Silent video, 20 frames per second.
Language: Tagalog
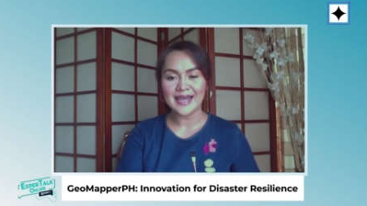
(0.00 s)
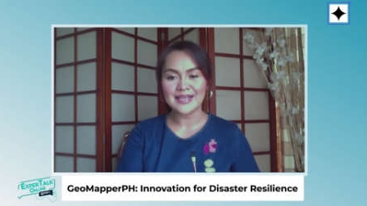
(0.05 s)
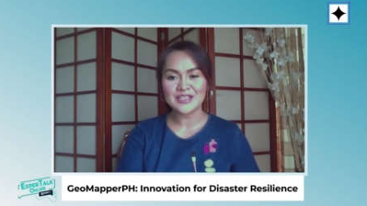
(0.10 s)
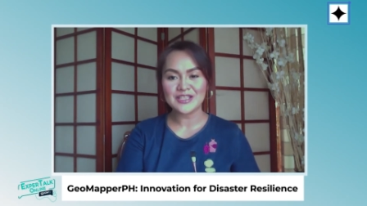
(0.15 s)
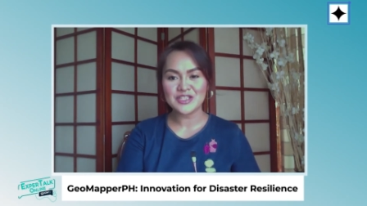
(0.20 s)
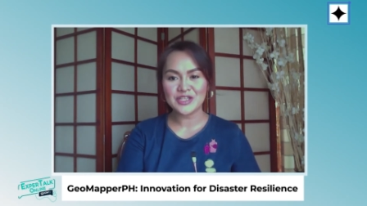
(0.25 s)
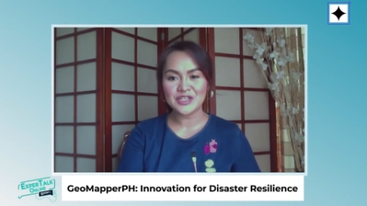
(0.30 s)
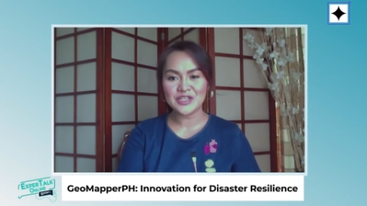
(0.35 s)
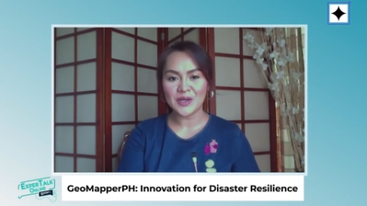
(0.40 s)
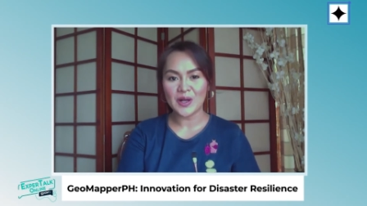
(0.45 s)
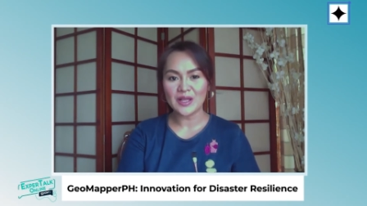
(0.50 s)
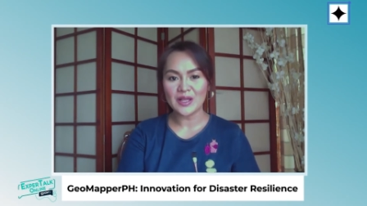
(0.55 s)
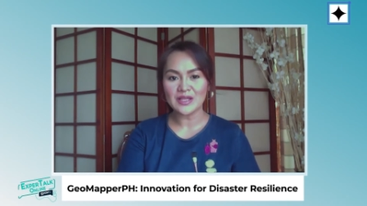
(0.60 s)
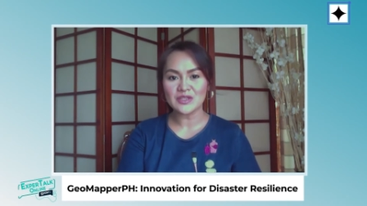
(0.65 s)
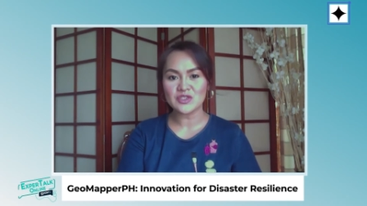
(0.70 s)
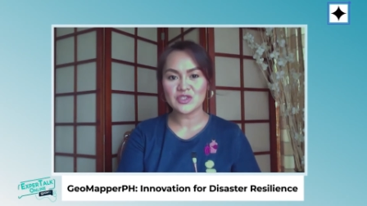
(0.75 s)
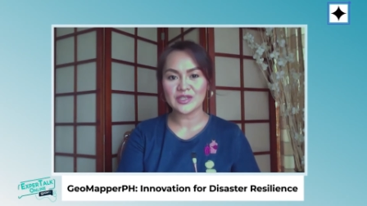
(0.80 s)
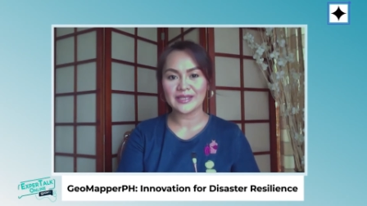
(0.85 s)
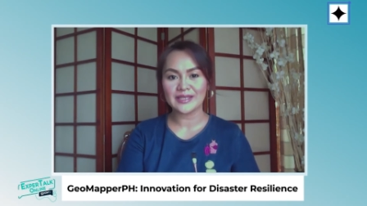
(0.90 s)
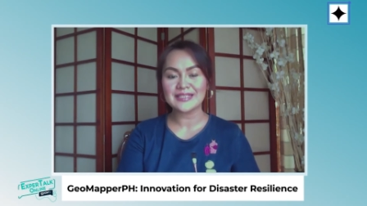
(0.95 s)

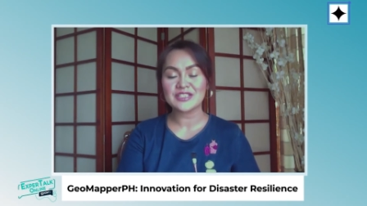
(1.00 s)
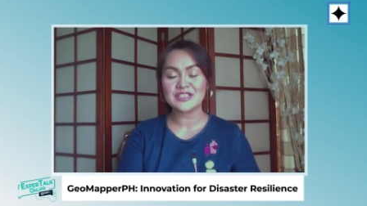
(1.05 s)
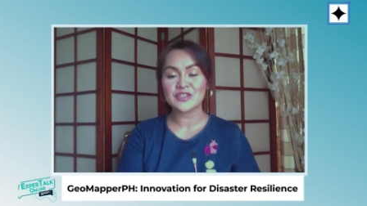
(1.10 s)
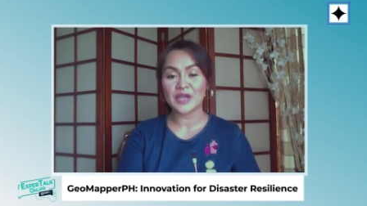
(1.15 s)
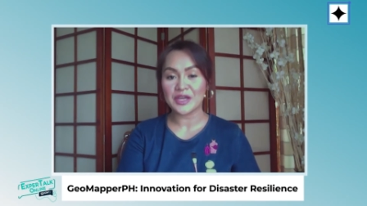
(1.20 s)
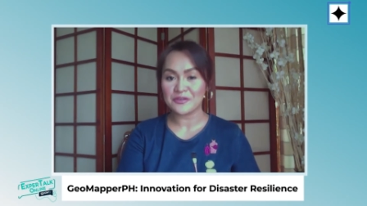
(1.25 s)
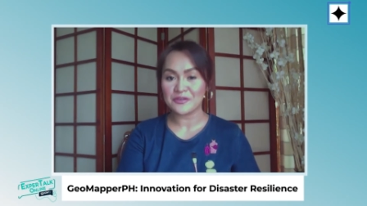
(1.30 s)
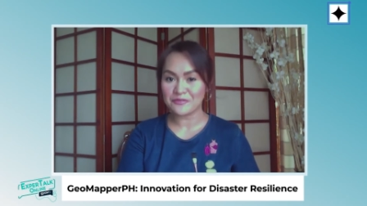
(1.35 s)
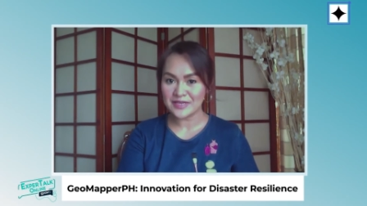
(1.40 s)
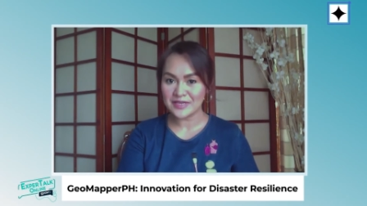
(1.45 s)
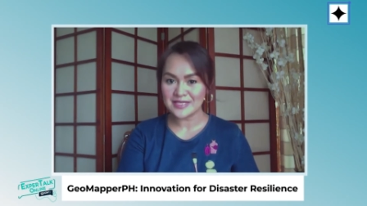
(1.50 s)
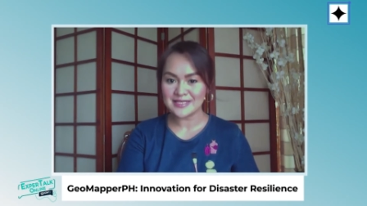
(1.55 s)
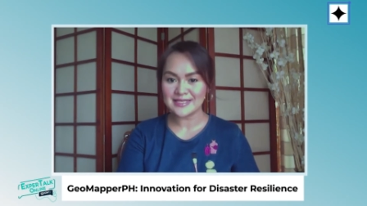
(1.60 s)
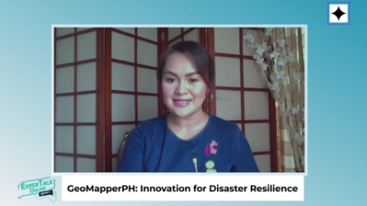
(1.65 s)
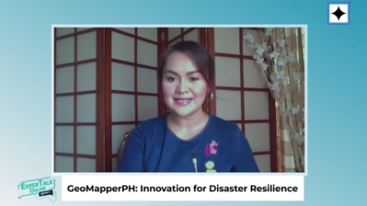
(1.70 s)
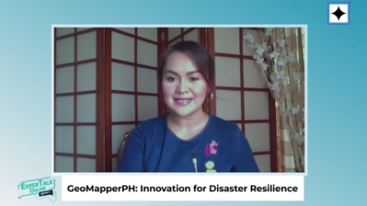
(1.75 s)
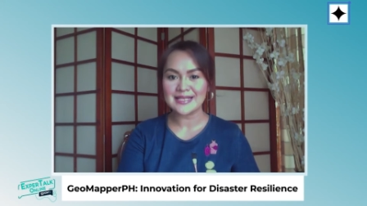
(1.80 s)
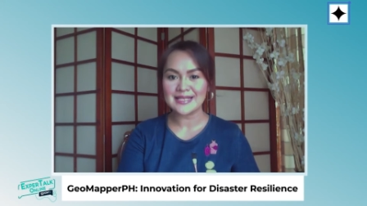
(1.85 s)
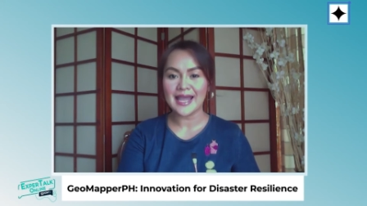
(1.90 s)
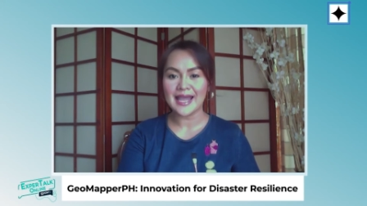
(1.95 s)
Geology, J.
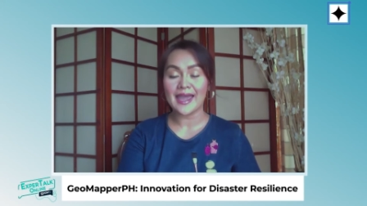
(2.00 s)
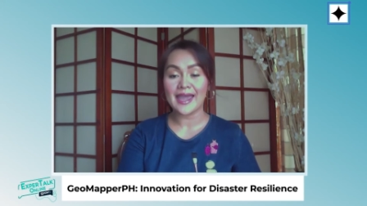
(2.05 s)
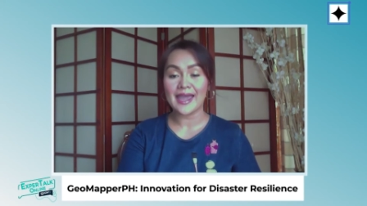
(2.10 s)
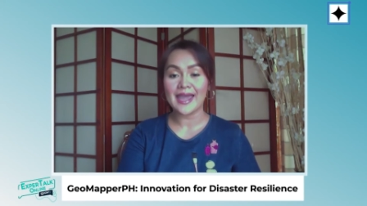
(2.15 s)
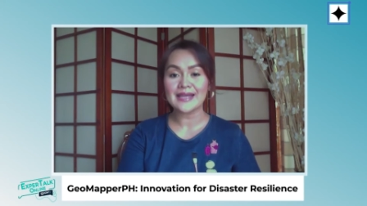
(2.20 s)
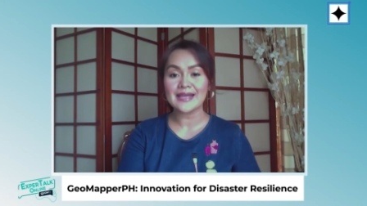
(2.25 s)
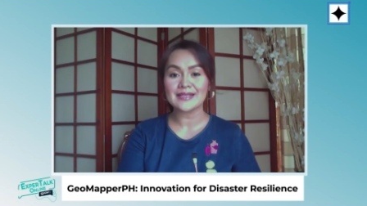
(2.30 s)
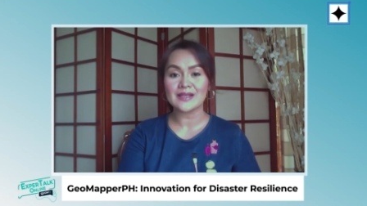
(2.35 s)
Physics, and